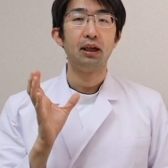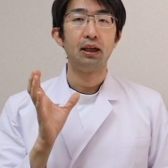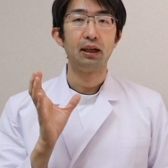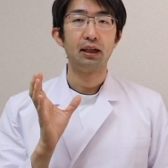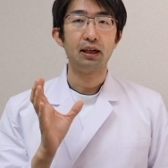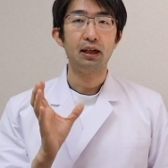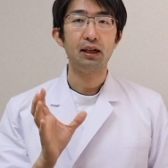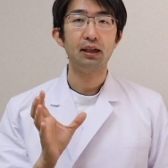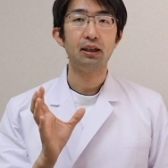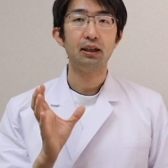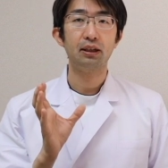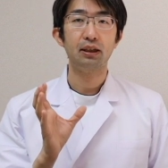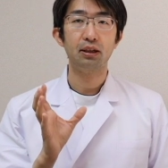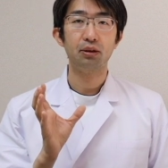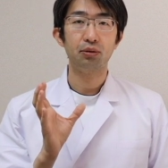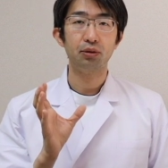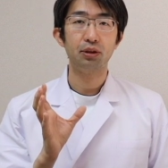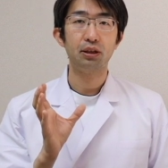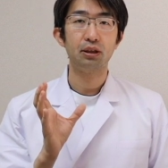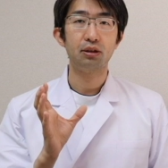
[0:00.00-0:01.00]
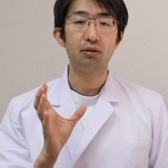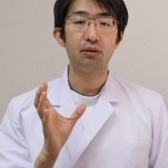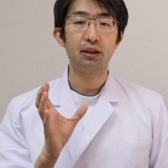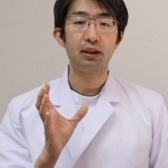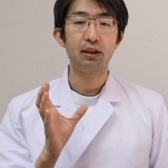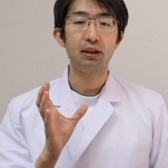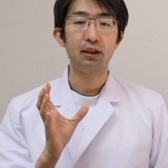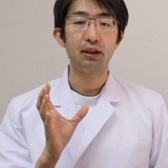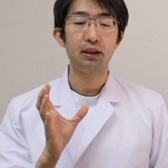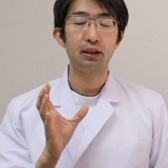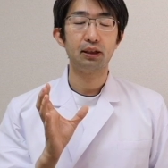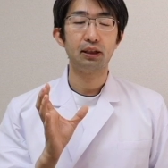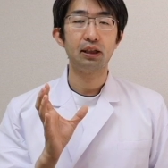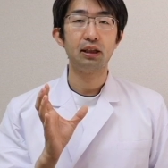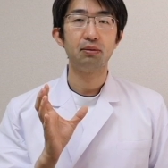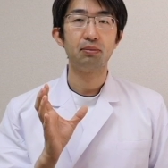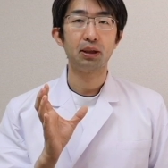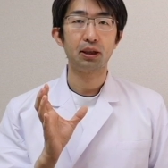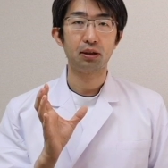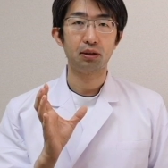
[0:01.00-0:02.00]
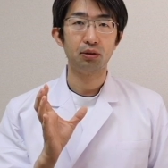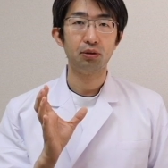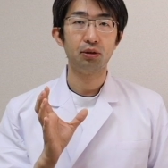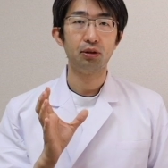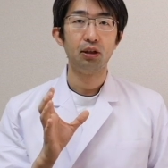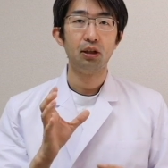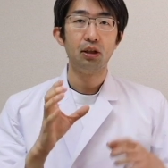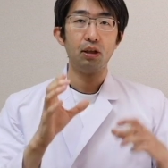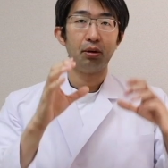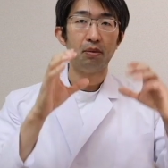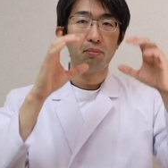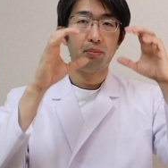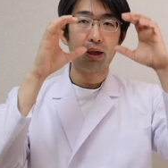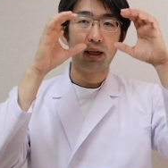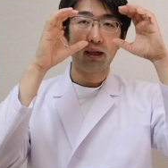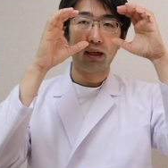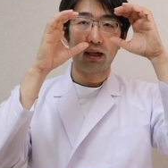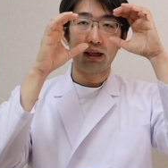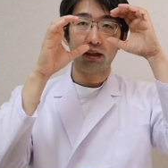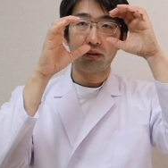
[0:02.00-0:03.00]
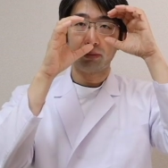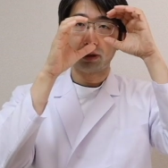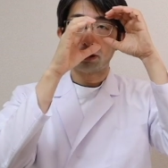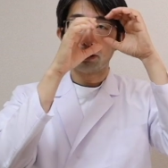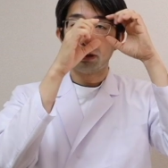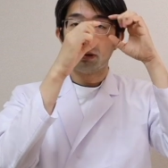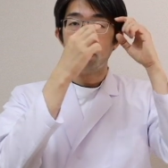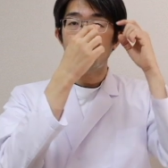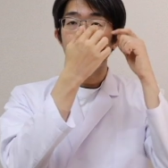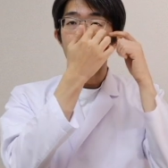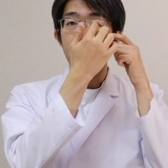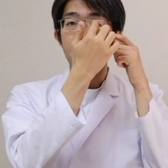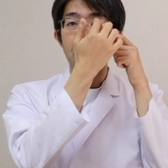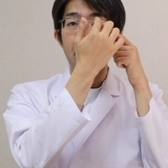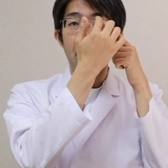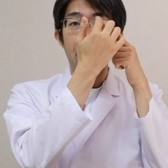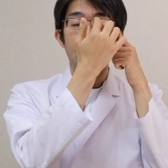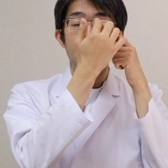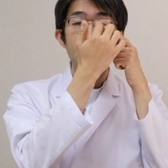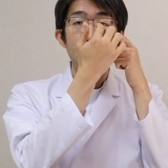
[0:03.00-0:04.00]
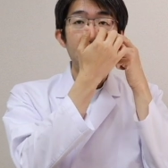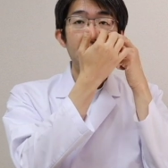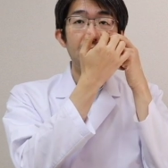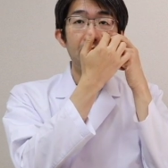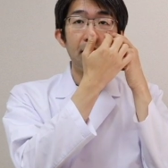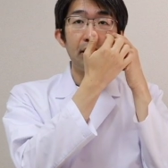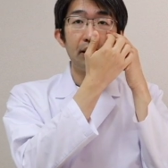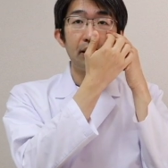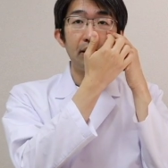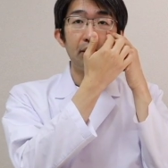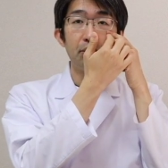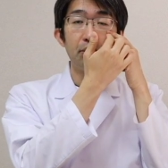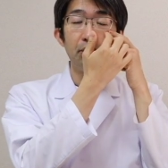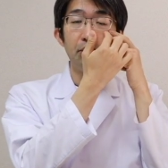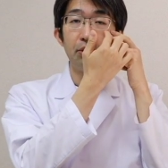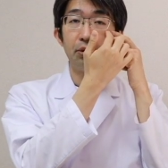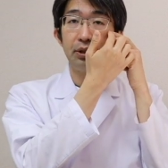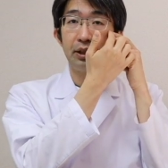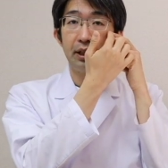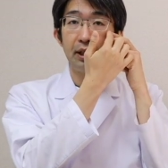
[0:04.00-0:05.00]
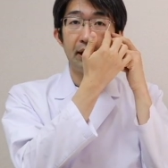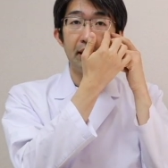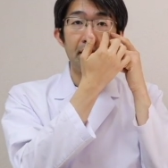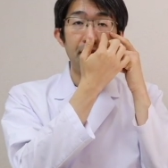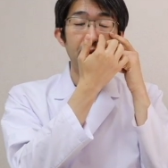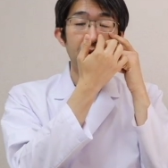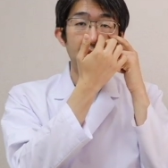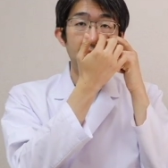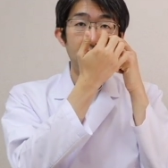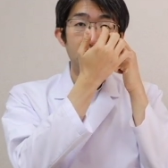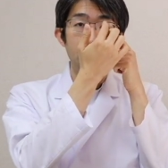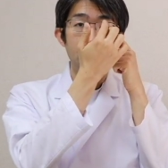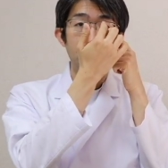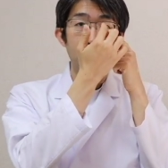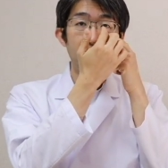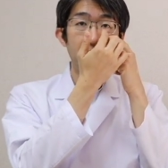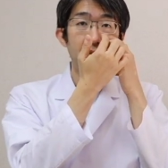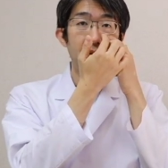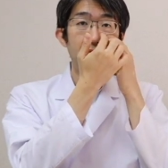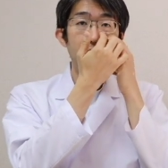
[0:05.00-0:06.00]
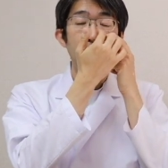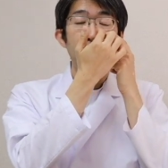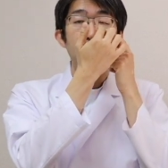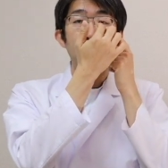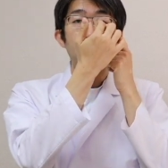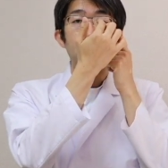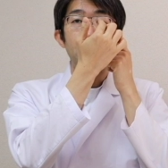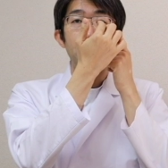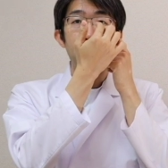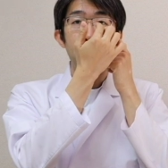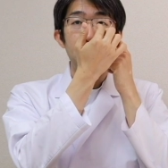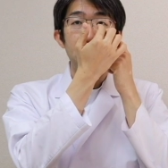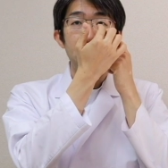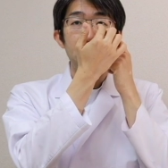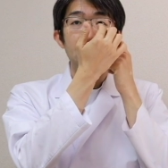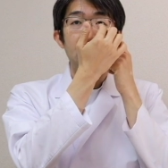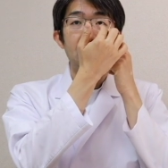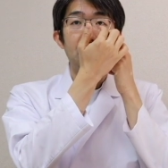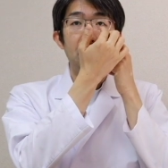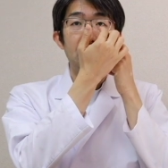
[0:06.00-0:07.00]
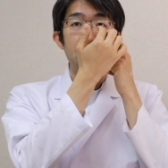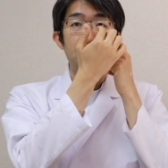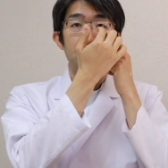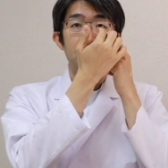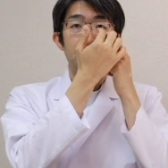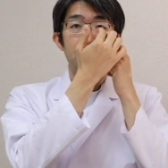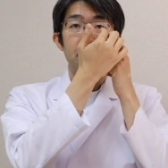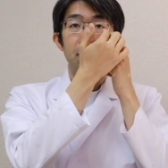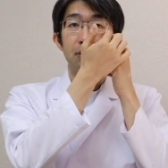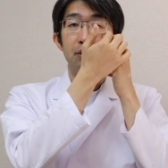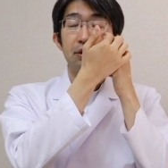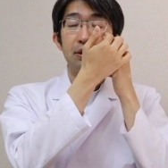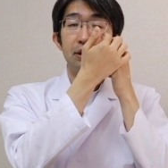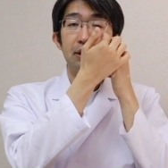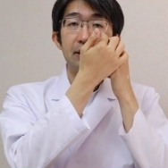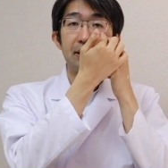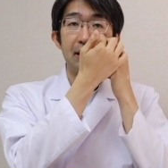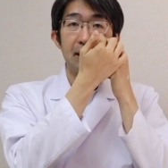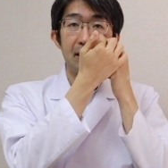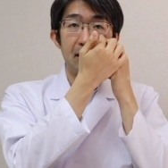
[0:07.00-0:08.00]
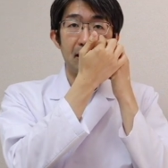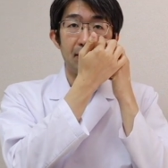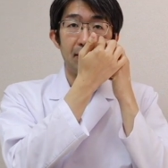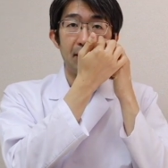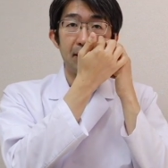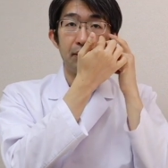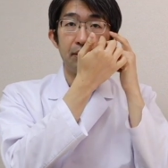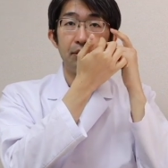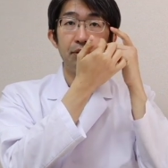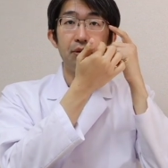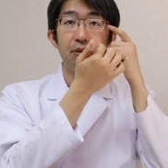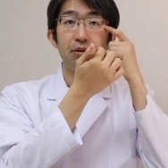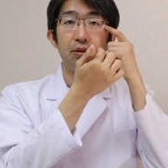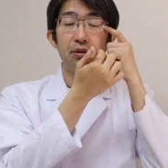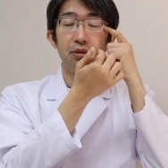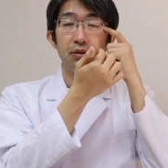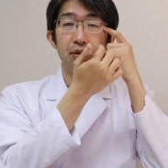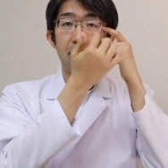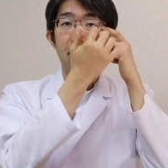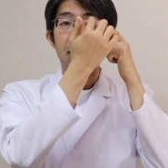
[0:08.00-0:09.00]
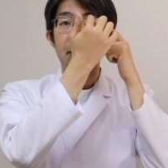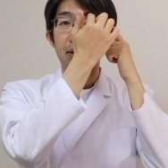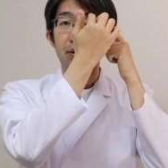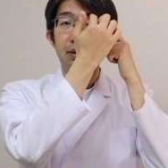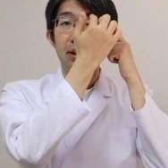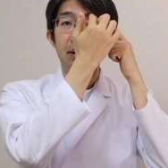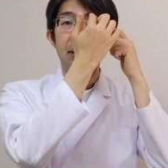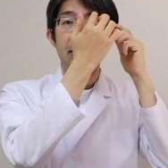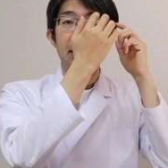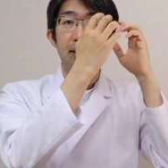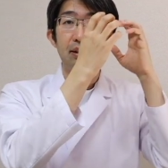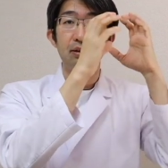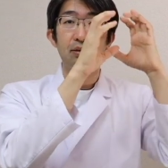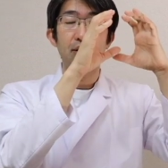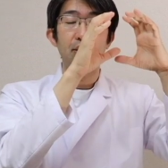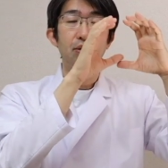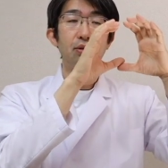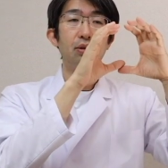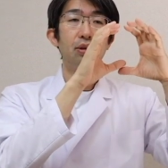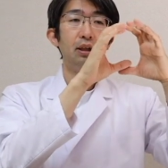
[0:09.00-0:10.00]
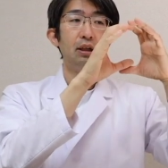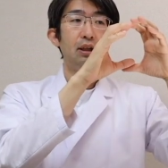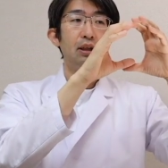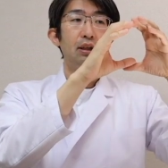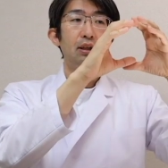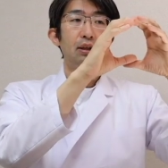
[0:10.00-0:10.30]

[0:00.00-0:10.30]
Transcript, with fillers: えー、眼下底骨折は何かって言いますと、目ありますよね。目の周りにこう骨があるんですけども、内側と下側と外側、上側っていってこ